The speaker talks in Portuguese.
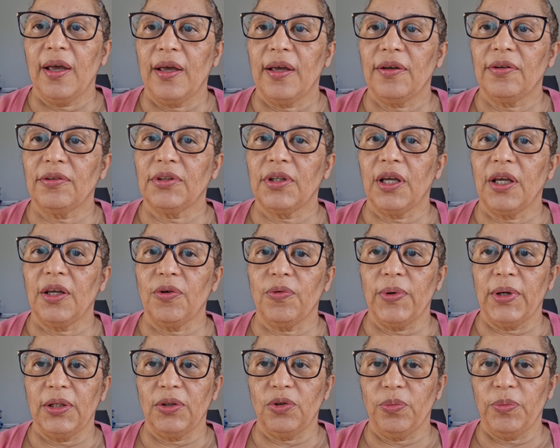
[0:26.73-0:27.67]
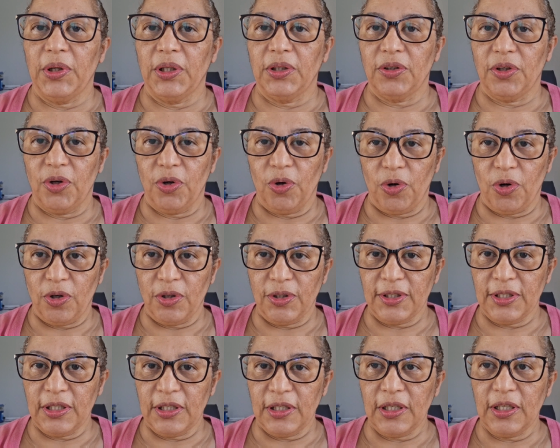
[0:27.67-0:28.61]
Eu tenho
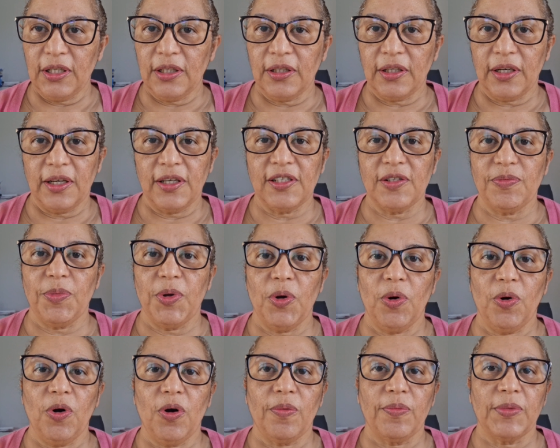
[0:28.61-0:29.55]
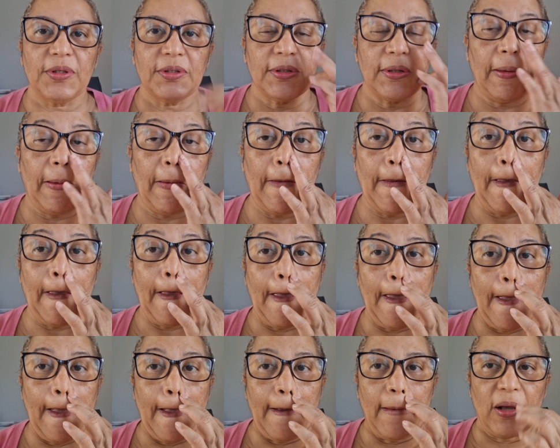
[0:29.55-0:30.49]
endometriose e três miomas
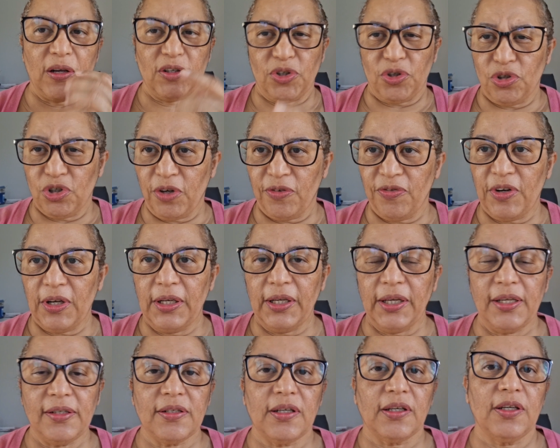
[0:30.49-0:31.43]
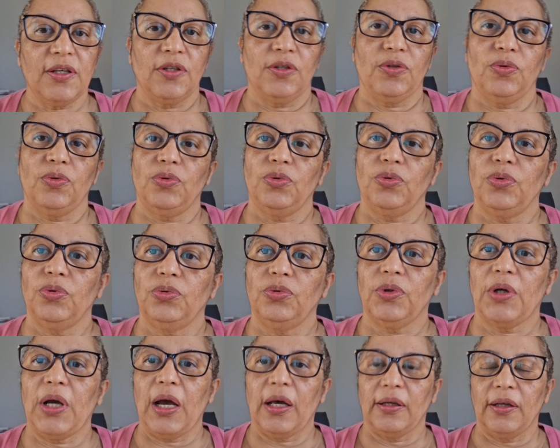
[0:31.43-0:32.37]
Acho que eu já falei isso aqui no, no
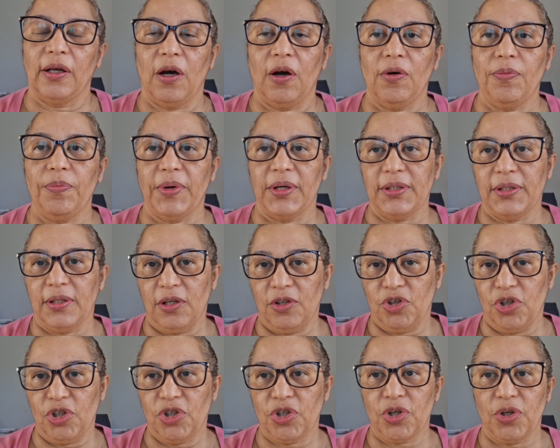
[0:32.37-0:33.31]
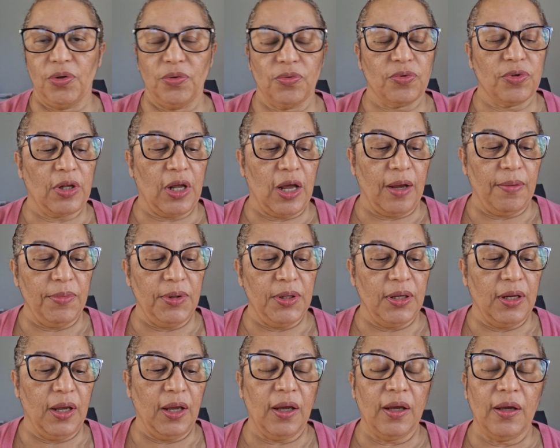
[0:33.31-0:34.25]
canal, mas tem gente que não sabe,
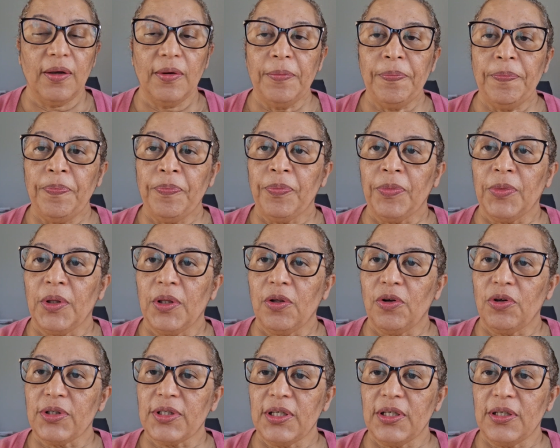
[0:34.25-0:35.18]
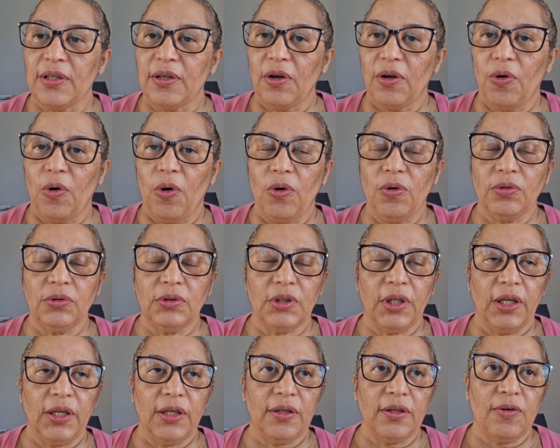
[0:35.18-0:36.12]
né? Então, assim,
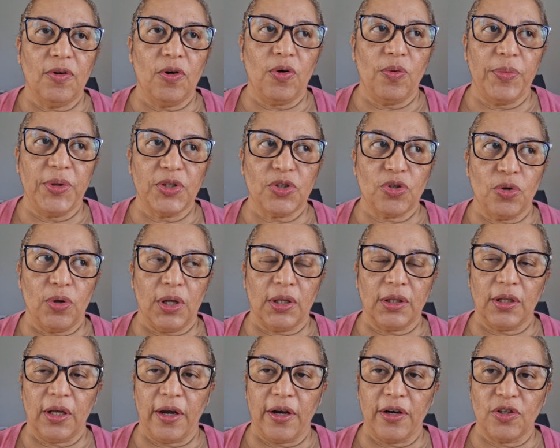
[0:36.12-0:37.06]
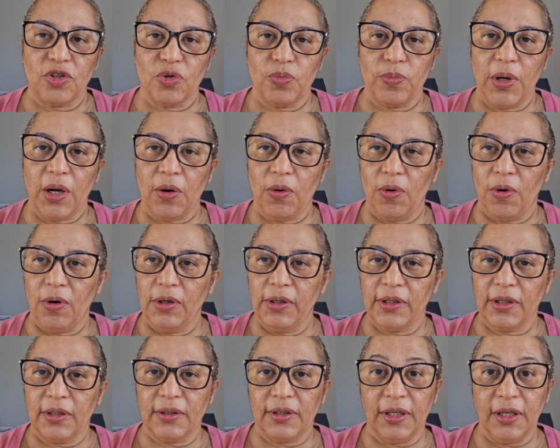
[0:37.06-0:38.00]
ontem começou a tarde uma
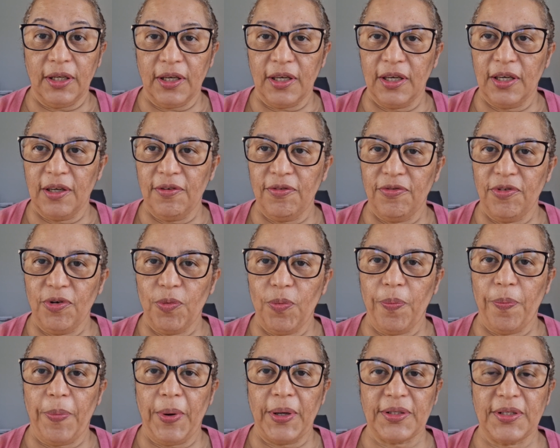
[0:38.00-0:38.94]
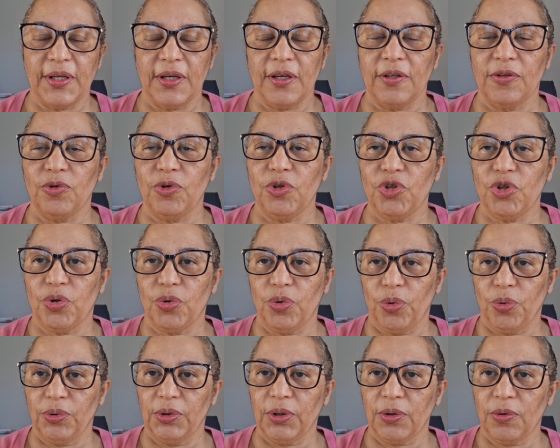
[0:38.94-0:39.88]
cólica terrível, passei a noite
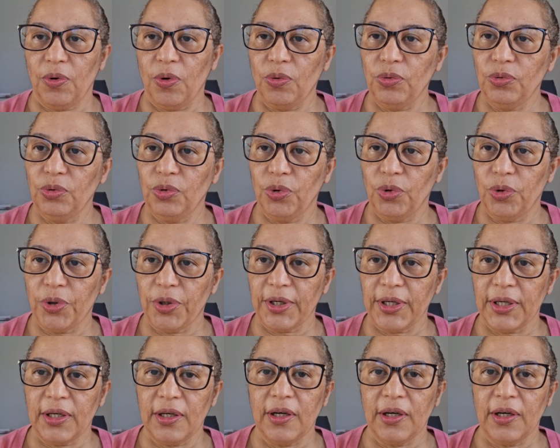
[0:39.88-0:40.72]
toda com dor.